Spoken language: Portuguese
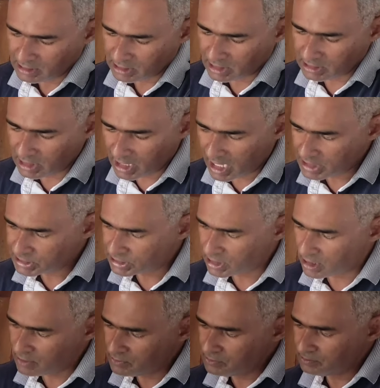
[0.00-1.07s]
Tem
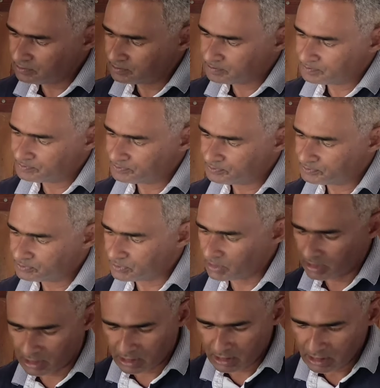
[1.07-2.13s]
indicação,
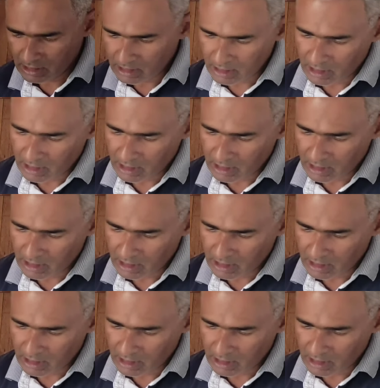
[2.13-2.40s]
né?